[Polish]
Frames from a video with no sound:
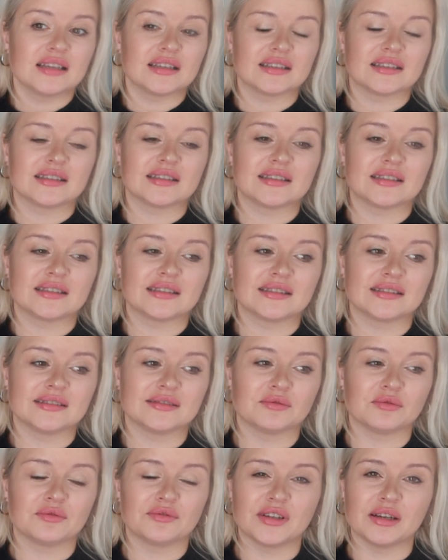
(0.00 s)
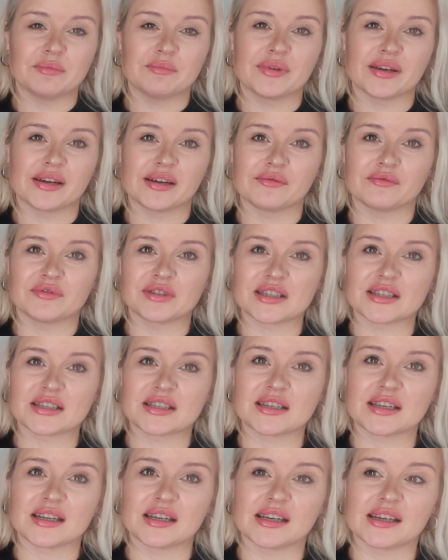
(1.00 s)
E, uwielbiam
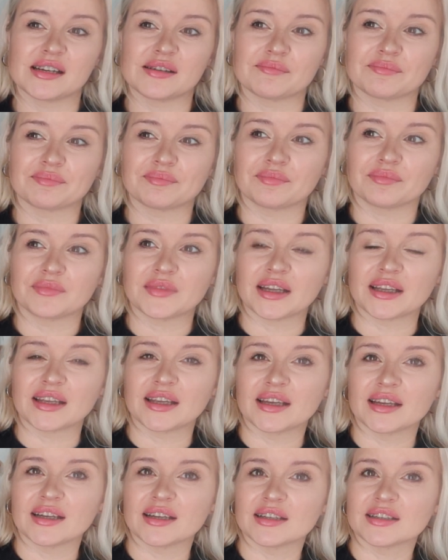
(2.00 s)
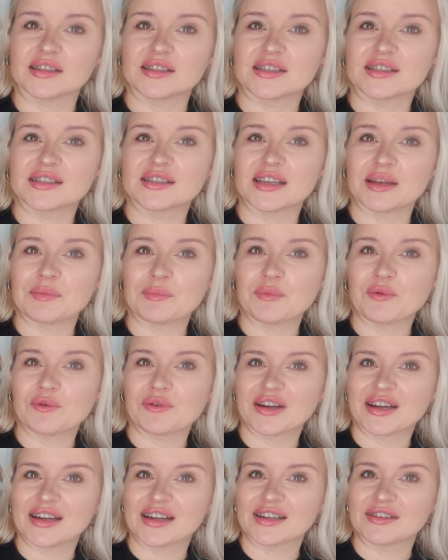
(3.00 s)
właśnie takie
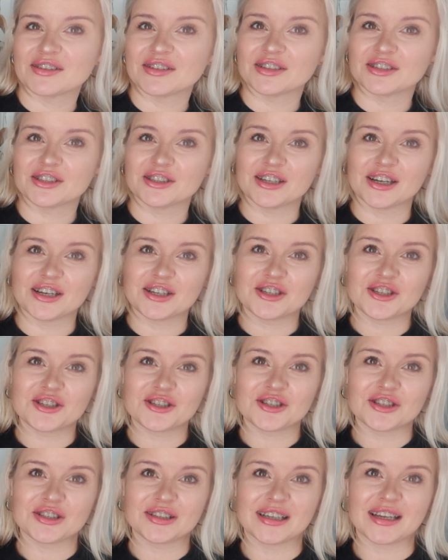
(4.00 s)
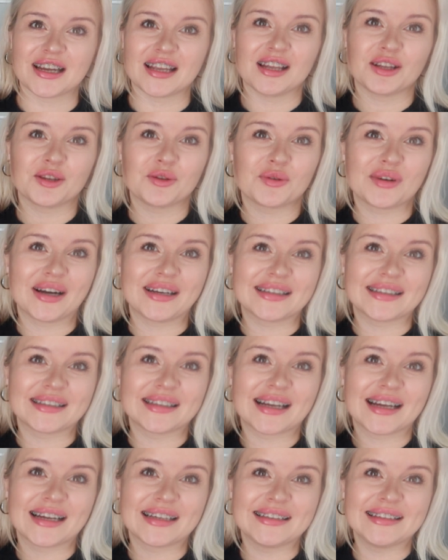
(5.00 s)
ciepłe rzeczy, takie naturalne
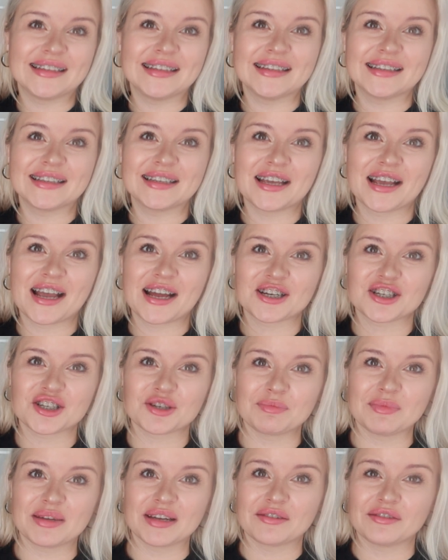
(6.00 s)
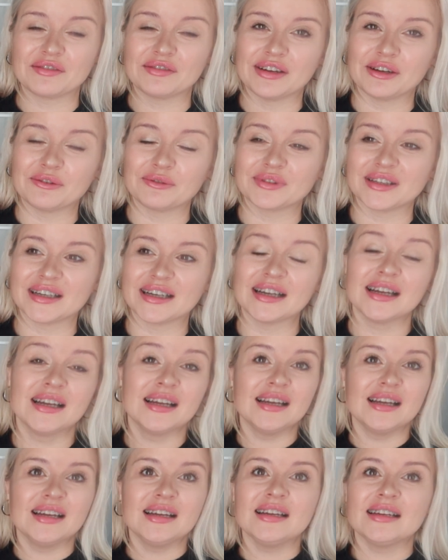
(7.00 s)
tkaniny, kaszmir, wełna,
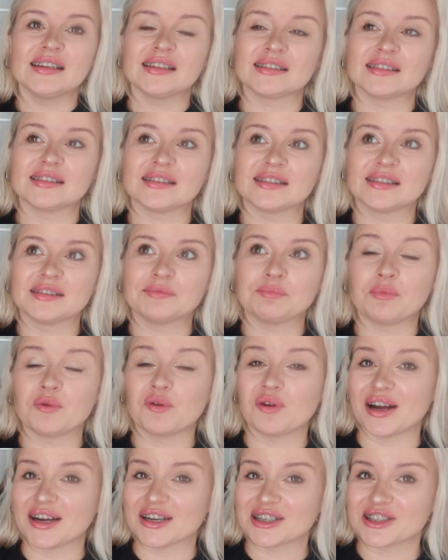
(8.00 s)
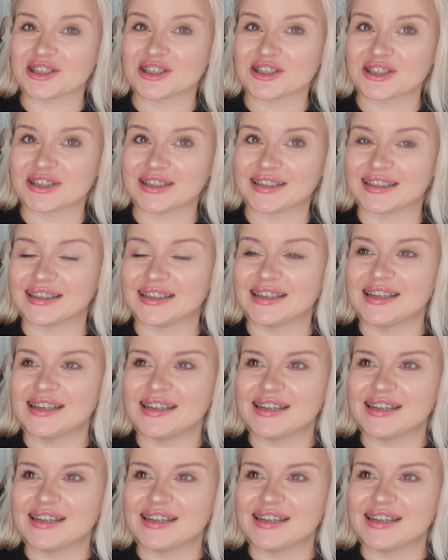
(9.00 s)
e, płaszcze.